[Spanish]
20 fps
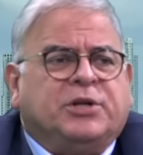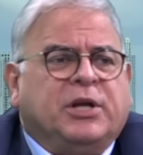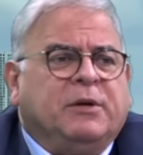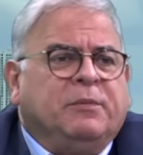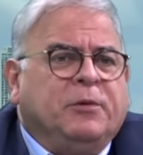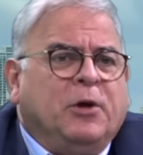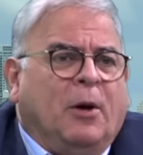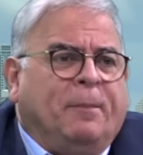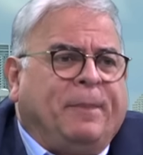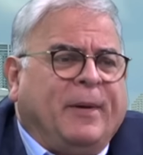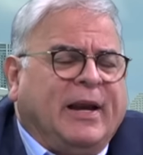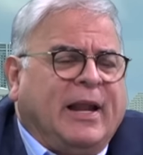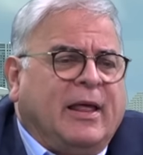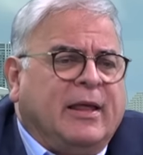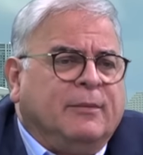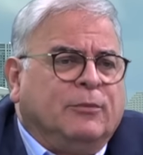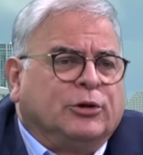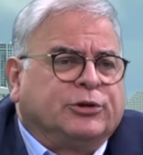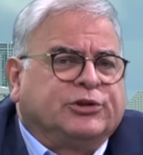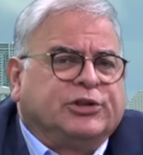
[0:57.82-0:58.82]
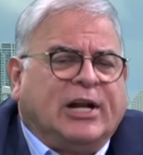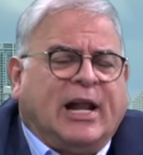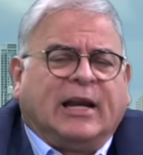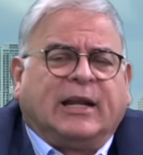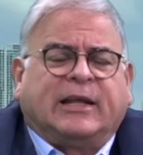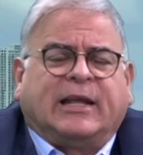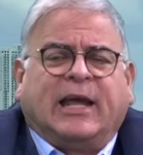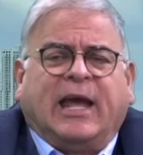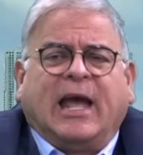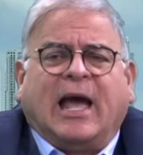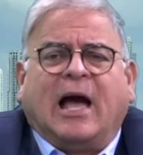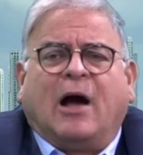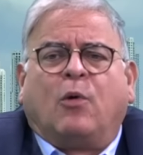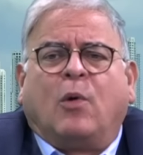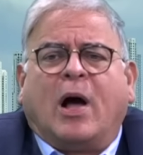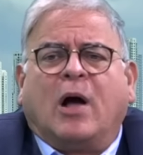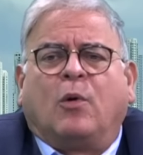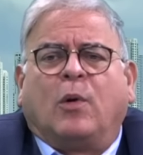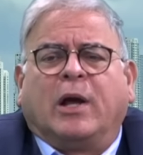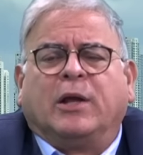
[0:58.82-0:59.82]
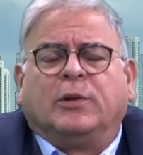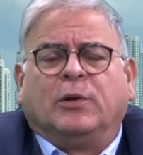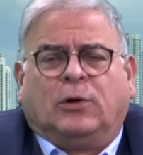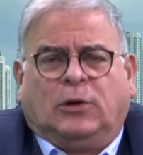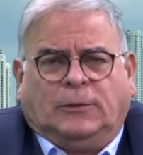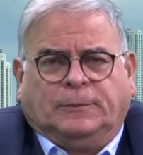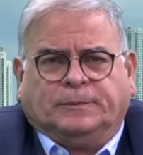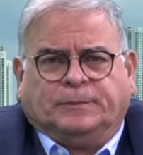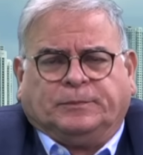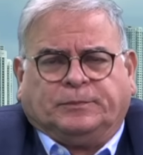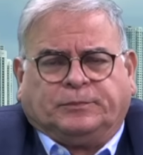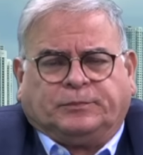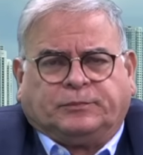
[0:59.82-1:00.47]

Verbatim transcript: sirvió para demostrar que a Juan Guaidó